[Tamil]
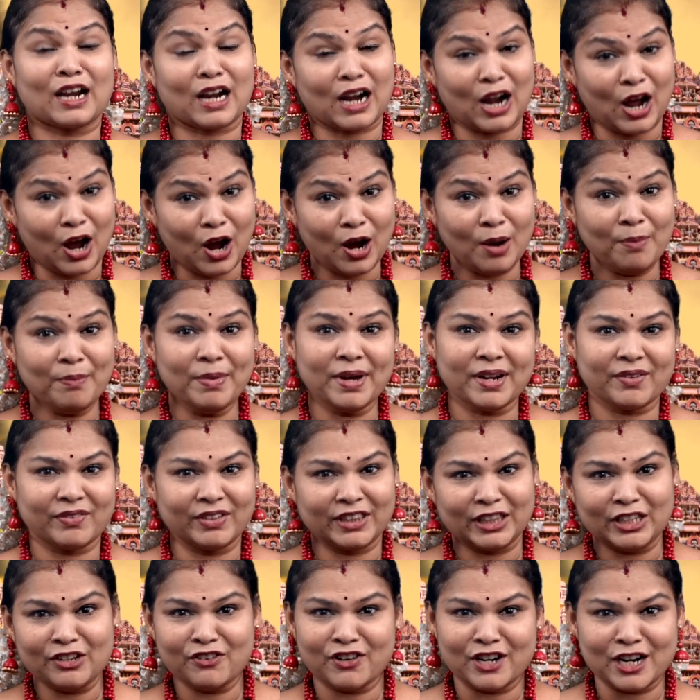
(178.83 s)
ராமர்
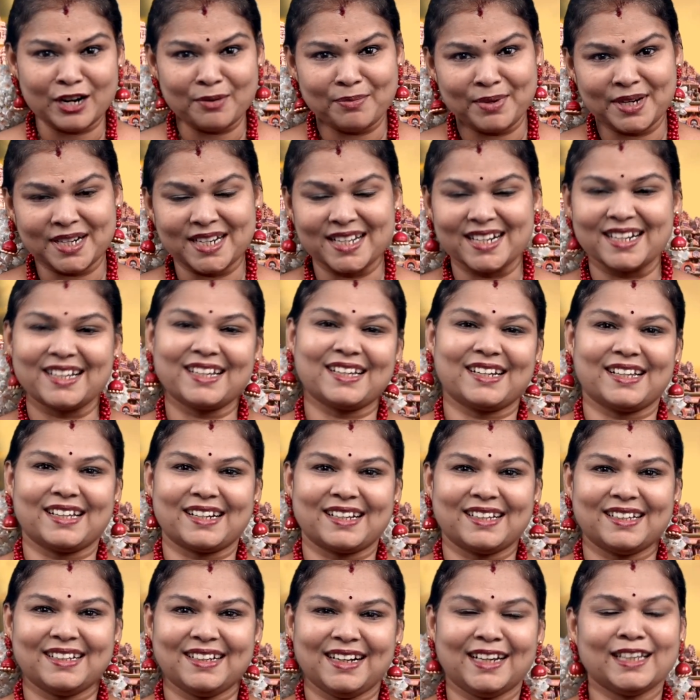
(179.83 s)
வந்து வழிபட்டு
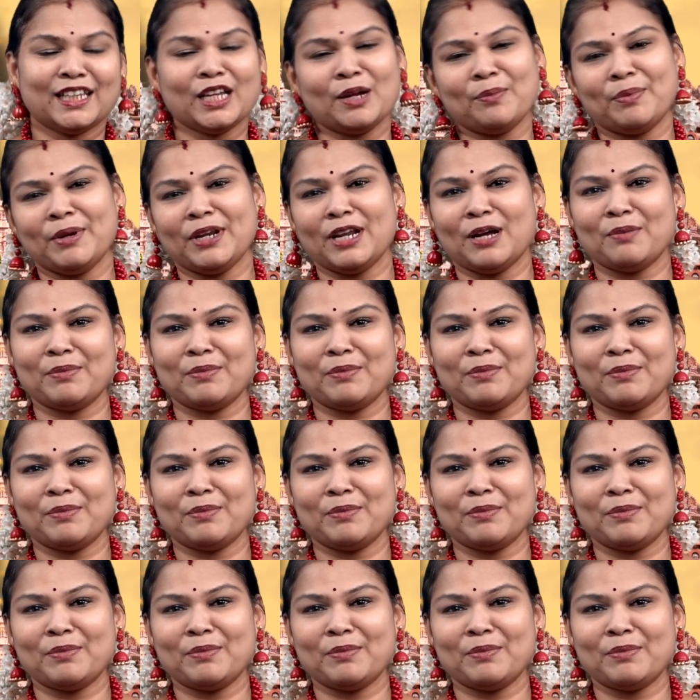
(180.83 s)
இருக்கிறார் அதை எப்படி